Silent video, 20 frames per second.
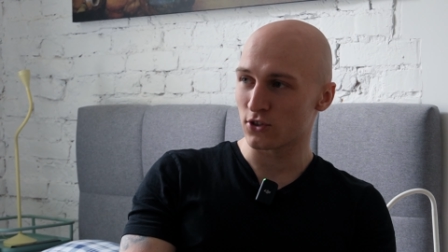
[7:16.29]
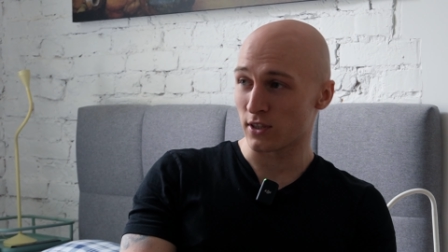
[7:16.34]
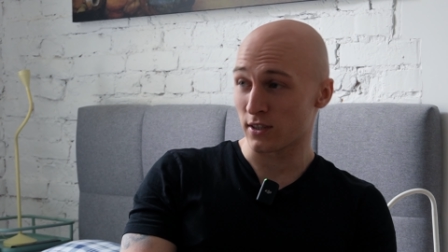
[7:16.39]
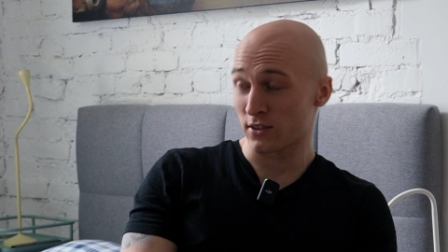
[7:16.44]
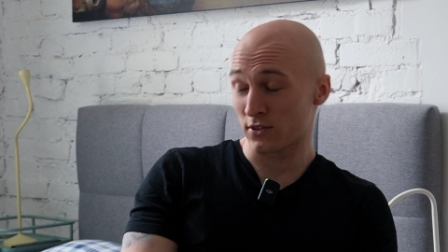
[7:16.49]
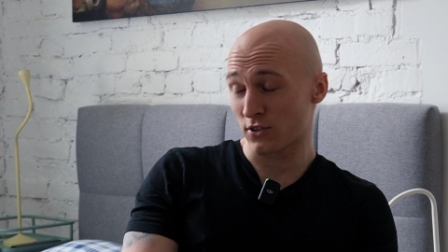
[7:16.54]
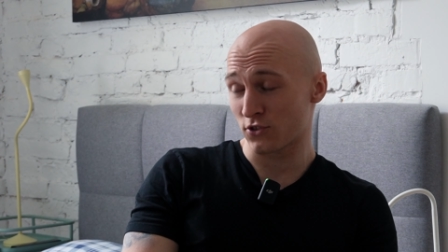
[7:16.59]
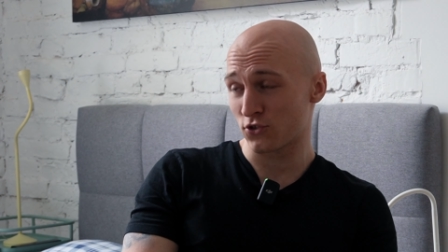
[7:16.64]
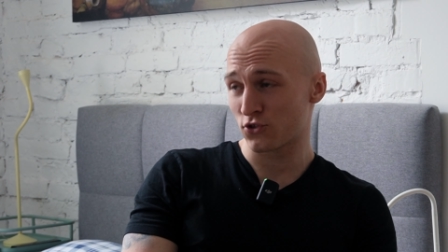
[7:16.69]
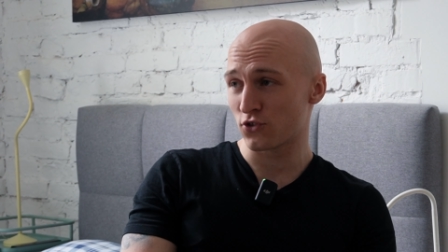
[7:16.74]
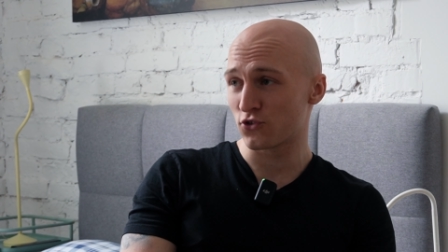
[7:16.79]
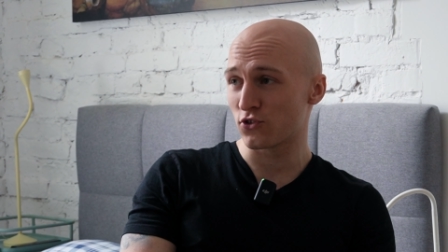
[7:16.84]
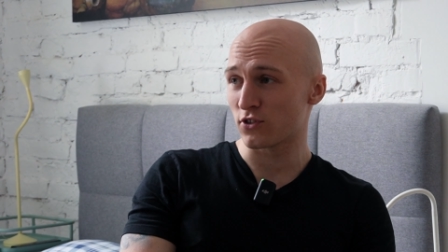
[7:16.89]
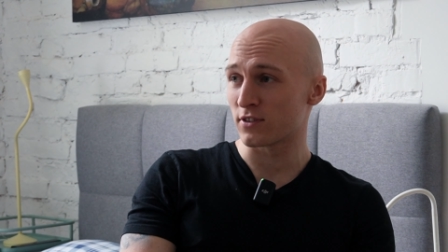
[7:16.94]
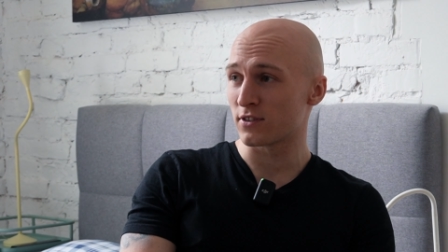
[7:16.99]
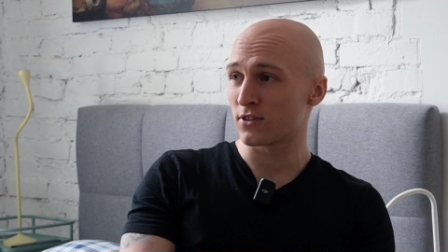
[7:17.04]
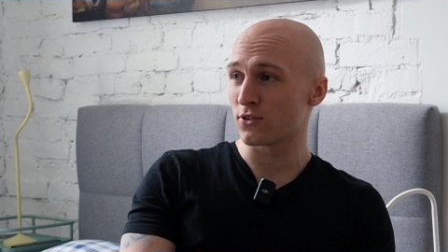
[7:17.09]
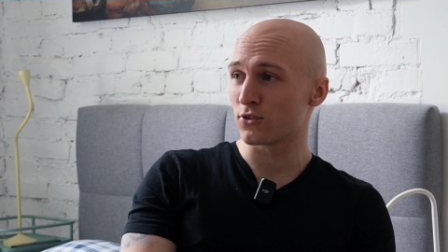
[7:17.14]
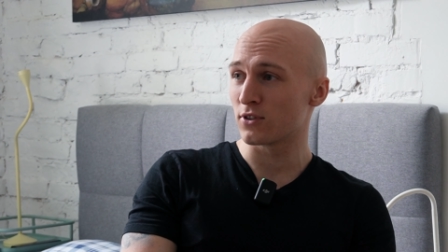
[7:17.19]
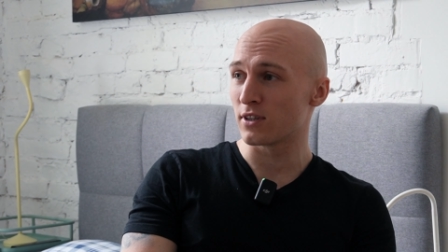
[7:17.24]
Ja też się
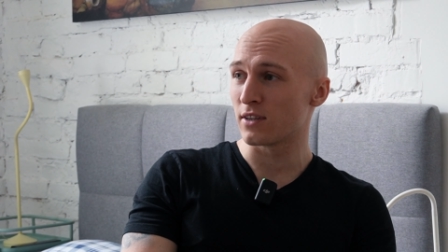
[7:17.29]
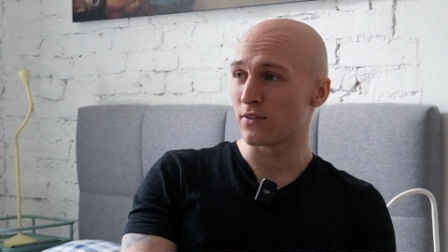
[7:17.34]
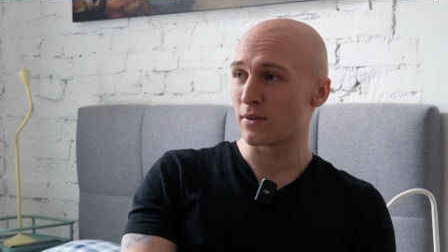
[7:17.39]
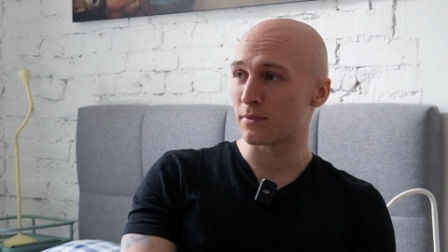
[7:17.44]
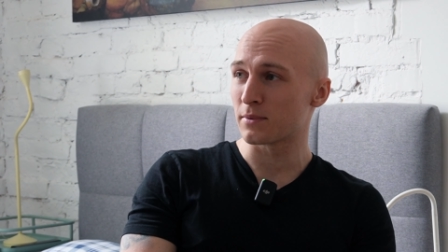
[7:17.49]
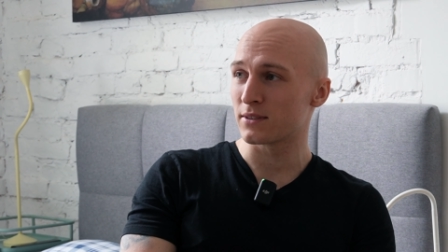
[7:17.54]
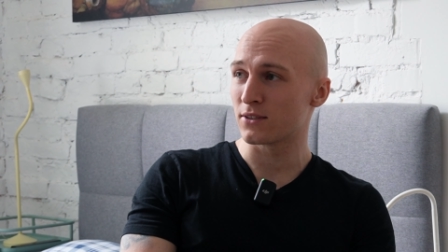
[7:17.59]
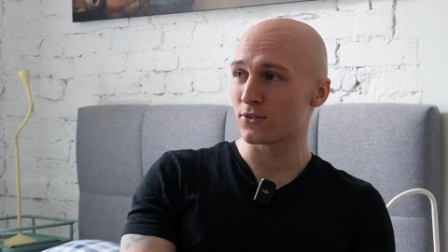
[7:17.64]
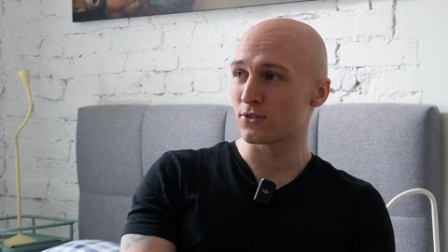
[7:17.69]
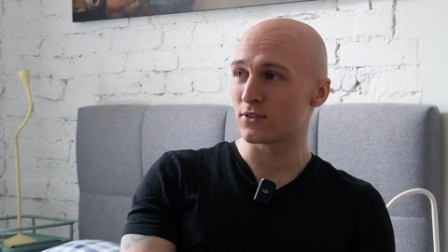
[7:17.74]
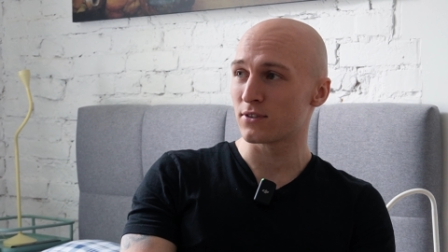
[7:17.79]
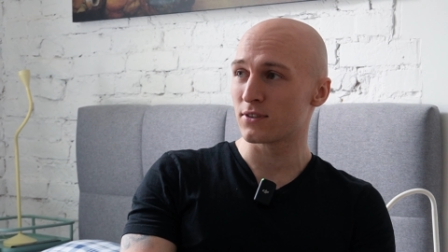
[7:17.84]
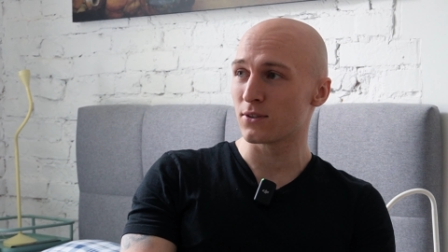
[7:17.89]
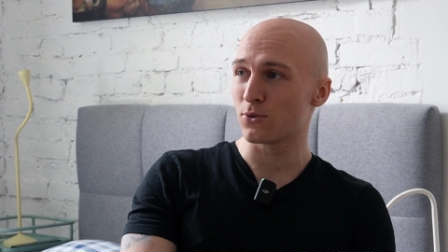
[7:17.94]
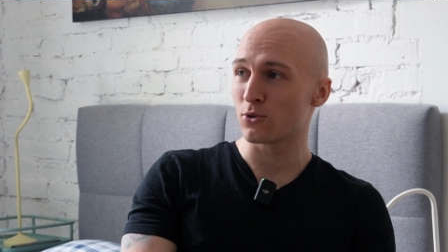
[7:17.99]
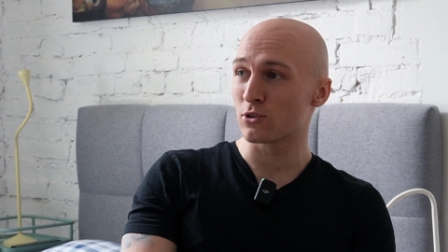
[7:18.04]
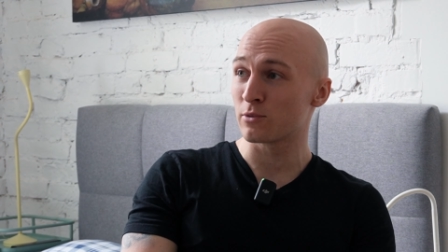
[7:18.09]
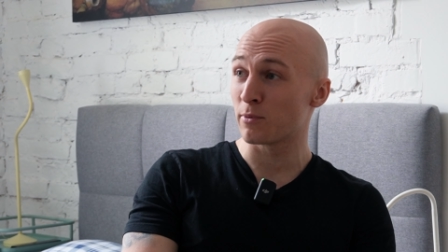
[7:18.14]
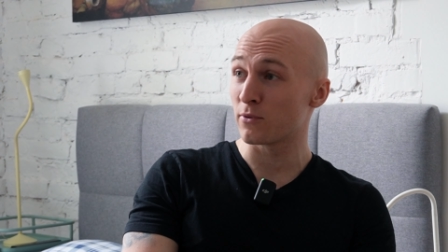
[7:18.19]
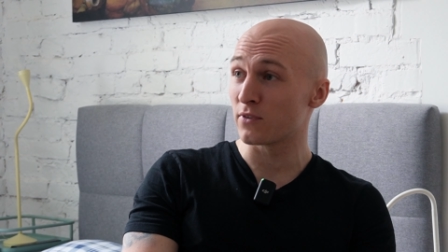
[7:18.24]
często odgrywam, stąd
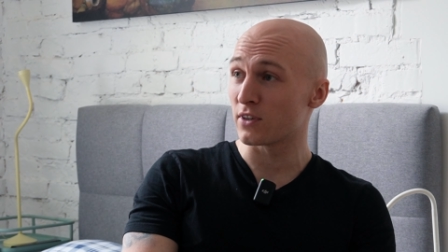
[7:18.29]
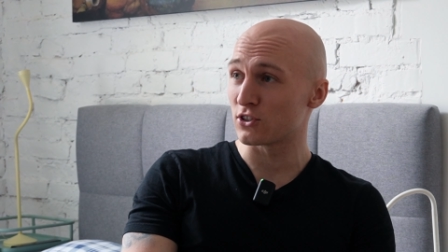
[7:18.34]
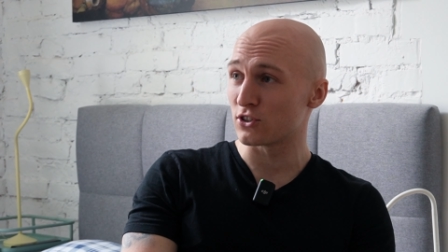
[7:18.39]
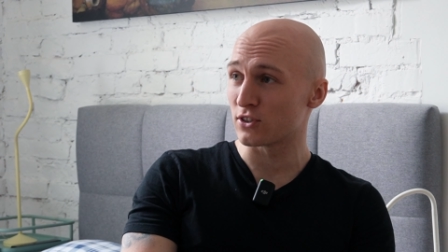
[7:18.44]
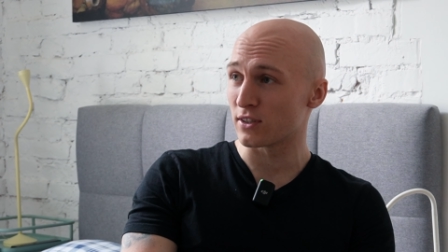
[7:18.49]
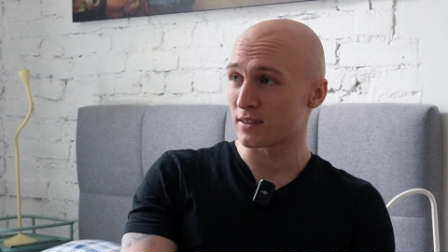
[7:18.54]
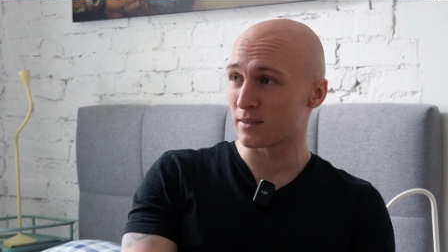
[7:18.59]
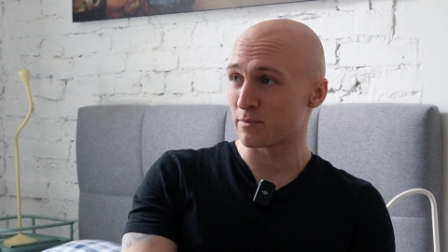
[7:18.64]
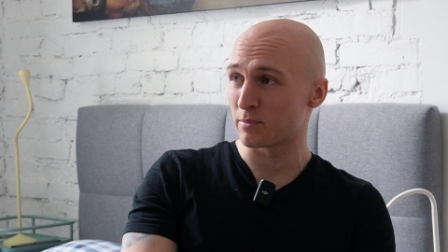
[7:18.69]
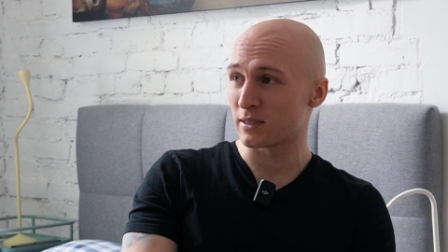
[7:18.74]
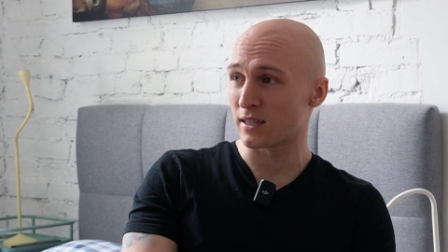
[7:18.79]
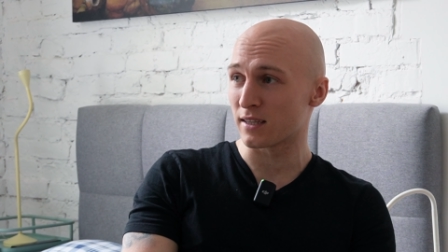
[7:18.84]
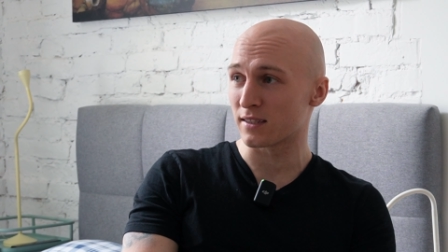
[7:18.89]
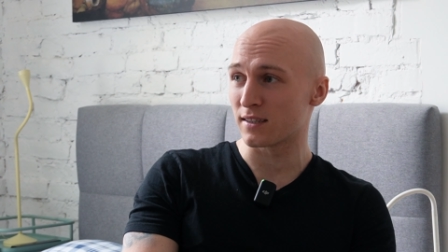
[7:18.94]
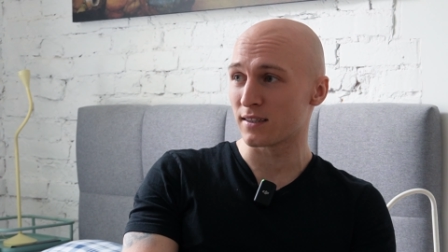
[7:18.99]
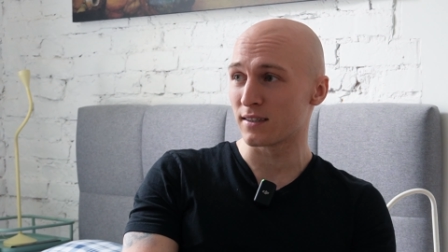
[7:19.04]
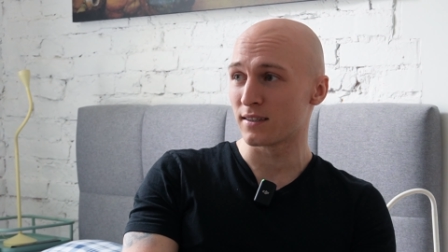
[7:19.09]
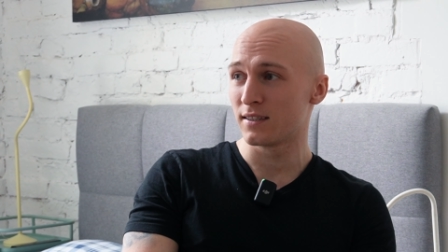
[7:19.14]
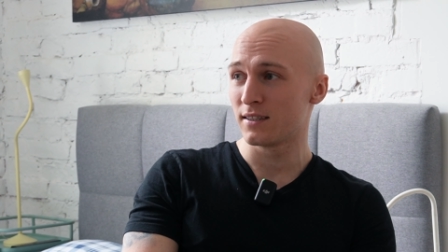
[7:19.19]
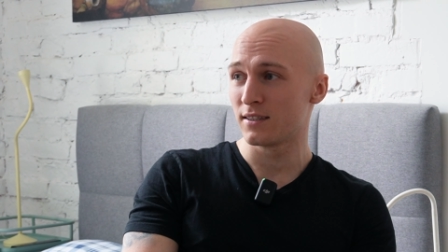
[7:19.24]
są odpowiedzi na te
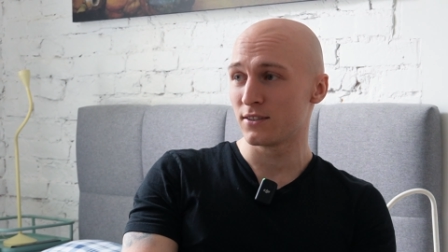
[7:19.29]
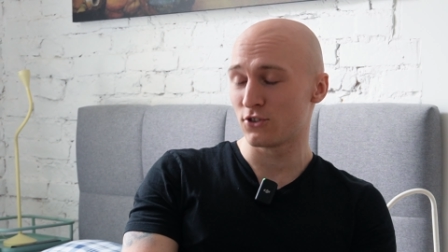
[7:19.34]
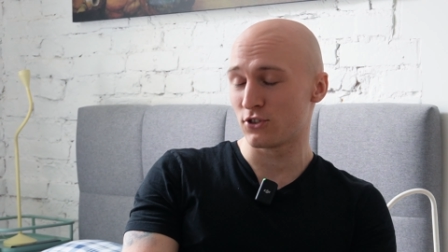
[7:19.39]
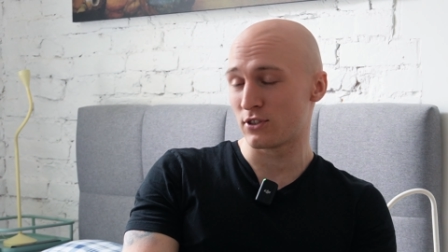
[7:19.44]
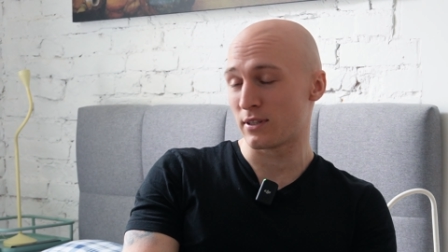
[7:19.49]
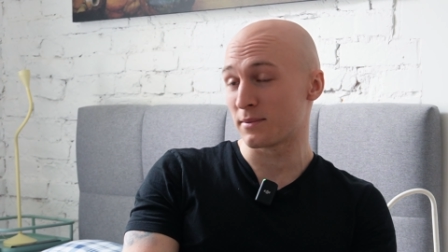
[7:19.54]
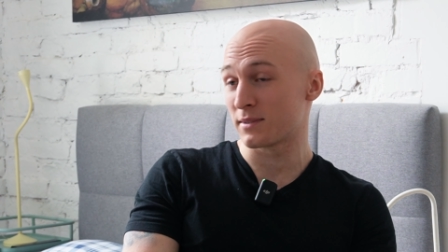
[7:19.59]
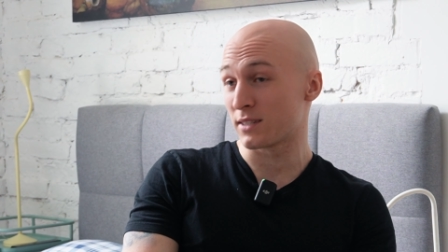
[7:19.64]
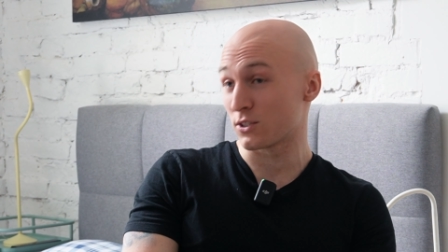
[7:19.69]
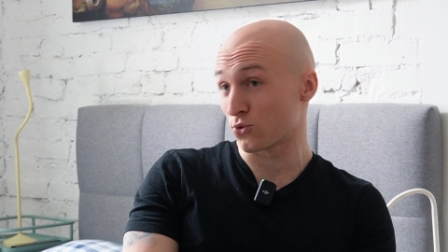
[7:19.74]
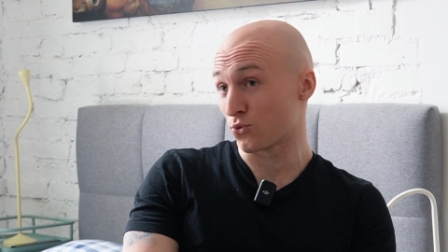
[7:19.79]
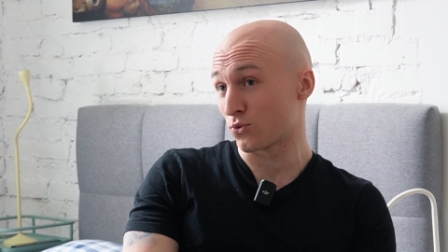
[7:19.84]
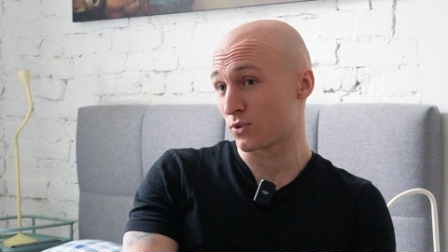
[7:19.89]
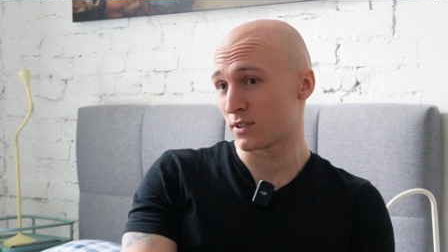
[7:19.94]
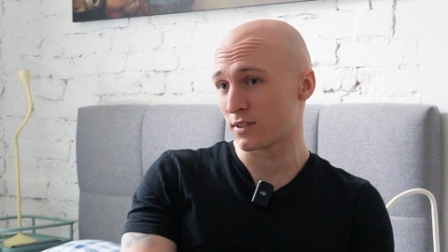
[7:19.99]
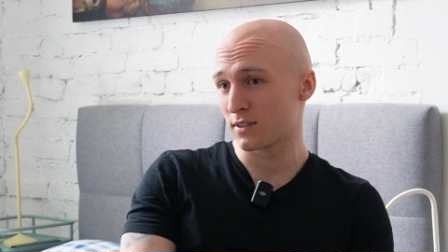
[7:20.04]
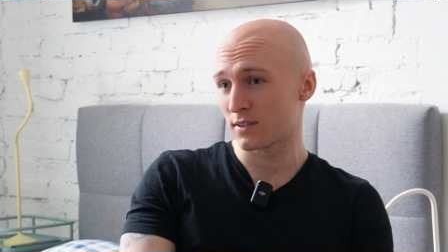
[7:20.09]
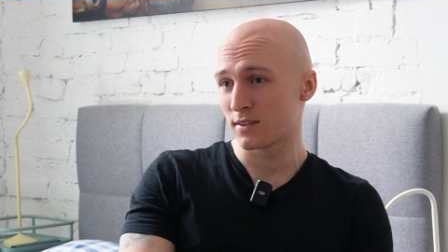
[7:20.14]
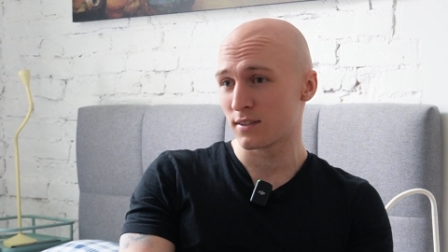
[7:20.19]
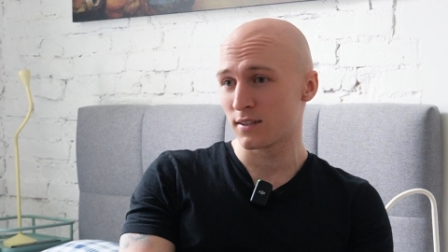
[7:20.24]
pytania, czy tam
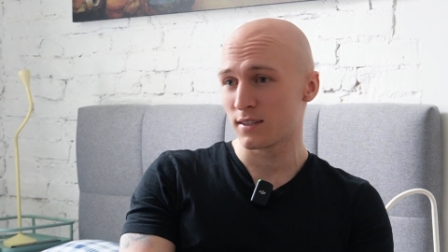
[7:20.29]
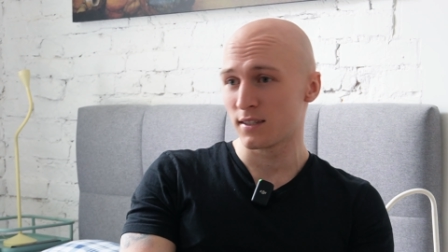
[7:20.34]
zarzuty,